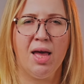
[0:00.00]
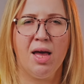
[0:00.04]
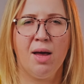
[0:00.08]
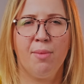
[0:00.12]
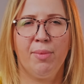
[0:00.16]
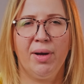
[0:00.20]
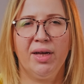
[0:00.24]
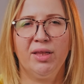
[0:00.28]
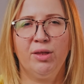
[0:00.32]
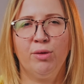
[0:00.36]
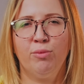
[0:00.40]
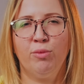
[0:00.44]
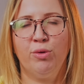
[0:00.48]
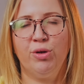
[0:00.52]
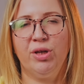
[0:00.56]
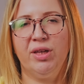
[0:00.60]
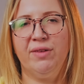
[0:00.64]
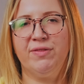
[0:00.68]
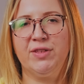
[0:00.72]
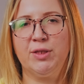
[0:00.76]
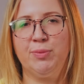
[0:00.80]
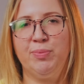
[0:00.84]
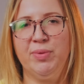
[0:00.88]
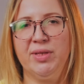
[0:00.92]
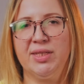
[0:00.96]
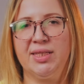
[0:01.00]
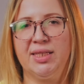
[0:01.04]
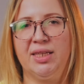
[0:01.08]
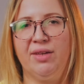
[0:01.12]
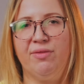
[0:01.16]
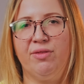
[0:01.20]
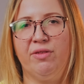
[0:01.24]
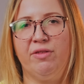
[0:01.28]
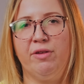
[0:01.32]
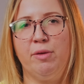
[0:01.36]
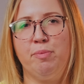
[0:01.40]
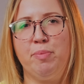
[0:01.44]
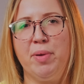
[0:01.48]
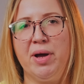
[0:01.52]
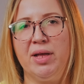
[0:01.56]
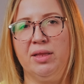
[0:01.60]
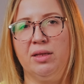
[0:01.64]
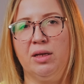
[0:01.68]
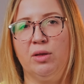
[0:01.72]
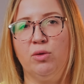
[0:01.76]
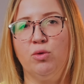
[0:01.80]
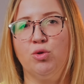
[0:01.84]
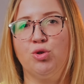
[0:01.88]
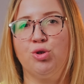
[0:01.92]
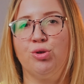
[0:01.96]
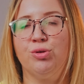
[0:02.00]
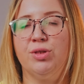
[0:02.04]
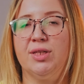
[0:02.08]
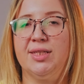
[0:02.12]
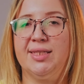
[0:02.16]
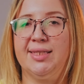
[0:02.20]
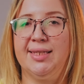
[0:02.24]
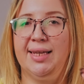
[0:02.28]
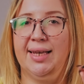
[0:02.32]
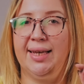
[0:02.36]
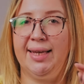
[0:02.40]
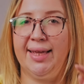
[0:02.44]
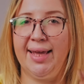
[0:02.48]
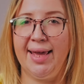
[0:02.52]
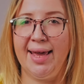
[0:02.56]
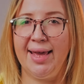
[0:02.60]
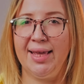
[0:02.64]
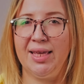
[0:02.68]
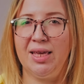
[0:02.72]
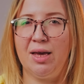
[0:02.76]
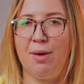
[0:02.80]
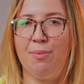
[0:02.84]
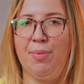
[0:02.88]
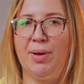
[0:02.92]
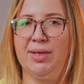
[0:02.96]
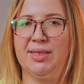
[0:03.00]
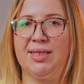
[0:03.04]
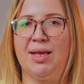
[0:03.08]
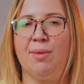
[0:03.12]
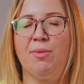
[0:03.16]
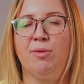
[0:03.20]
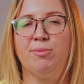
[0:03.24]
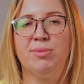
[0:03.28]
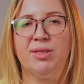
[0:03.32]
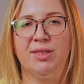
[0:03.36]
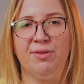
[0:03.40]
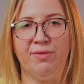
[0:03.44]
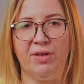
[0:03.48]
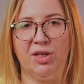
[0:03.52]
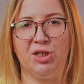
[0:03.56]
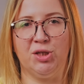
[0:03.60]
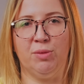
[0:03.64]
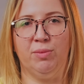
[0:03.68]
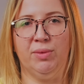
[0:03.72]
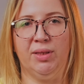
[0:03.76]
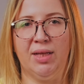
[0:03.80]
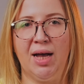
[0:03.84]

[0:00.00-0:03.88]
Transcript: Поэтому и в списке ВВП на душу населения, по самым свежим